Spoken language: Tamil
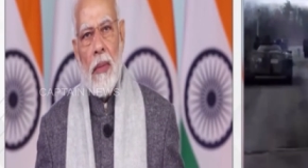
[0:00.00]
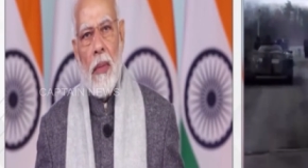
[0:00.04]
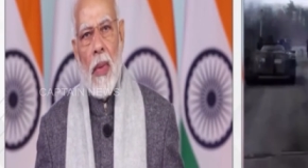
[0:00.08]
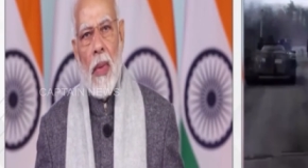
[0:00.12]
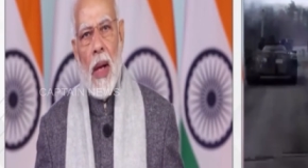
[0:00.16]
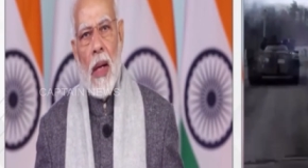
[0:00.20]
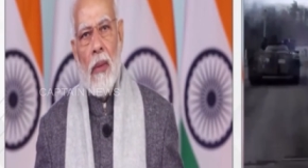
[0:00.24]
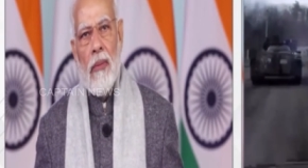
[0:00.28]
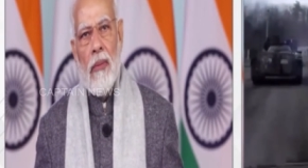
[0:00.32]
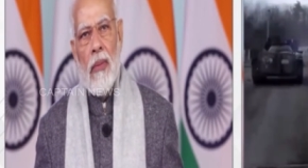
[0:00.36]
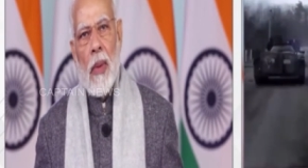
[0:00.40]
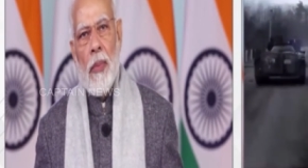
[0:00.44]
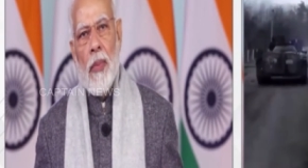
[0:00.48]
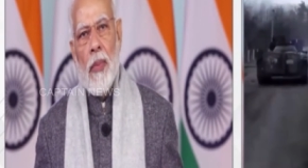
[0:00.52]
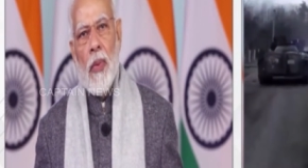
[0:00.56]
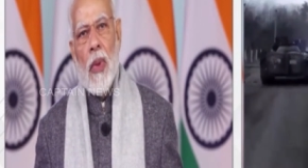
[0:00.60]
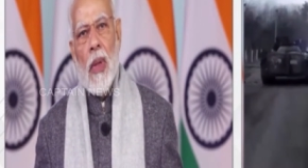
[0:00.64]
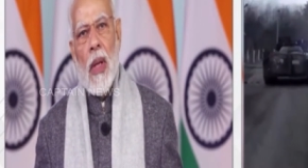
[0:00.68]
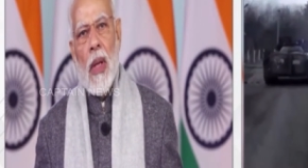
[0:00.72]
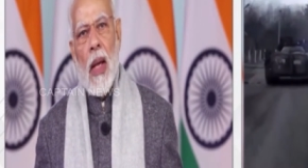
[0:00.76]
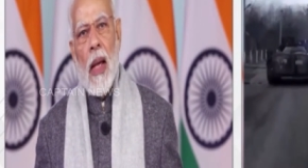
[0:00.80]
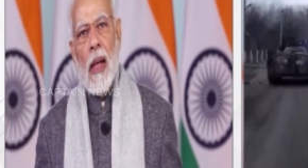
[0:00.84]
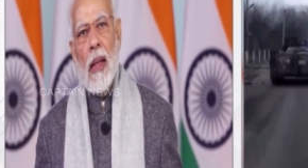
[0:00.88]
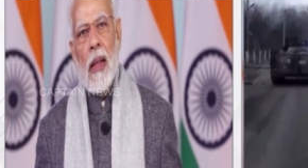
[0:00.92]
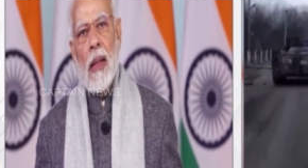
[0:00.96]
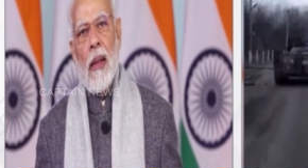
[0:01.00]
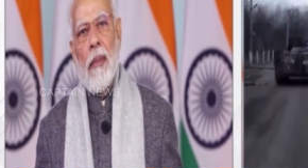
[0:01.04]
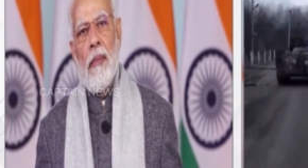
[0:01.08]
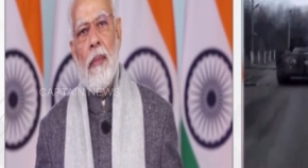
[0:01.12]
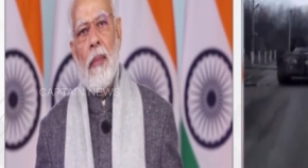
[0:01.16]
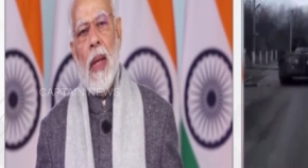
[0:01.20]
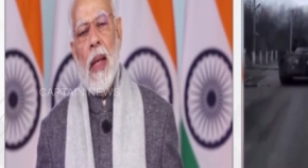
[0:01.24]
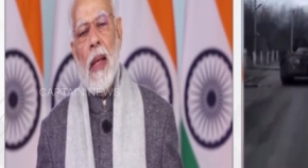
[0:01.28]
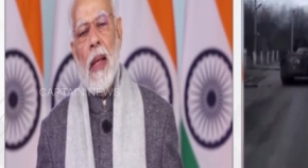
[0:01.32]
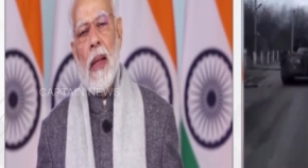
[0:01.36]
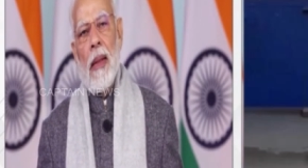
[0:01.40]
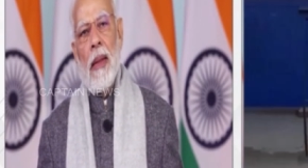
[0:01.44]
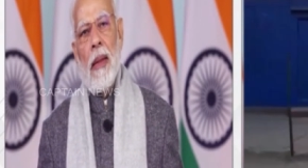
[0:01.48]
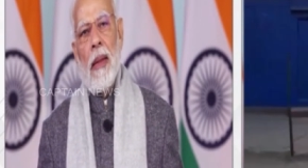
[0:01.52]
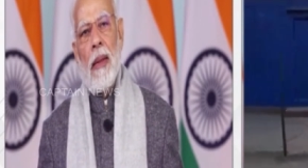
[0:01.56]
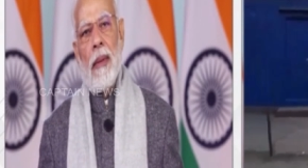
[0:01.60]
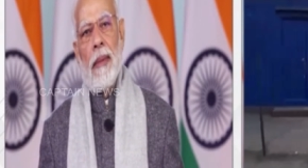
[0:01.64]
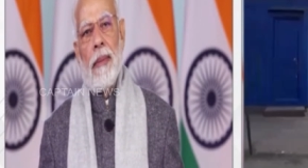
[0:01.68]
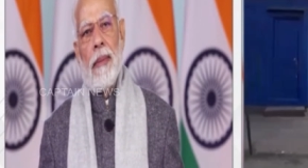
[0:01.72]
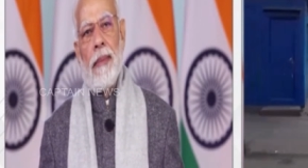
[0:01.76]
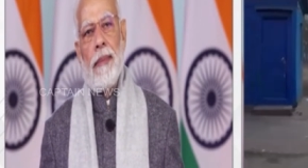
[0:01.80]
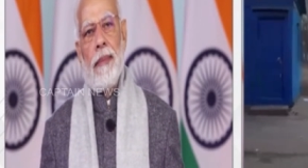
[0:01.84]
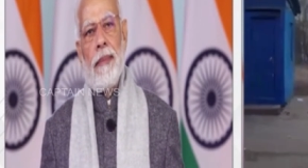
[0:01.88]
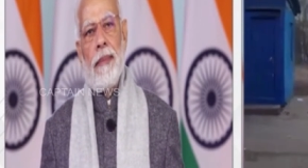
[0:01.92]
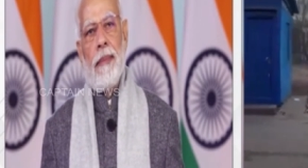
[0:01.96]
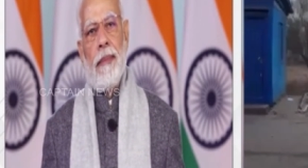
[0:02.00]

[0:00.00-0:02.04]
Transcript: ராஜதந்திரத்திற்கான பாதையில் செல்ல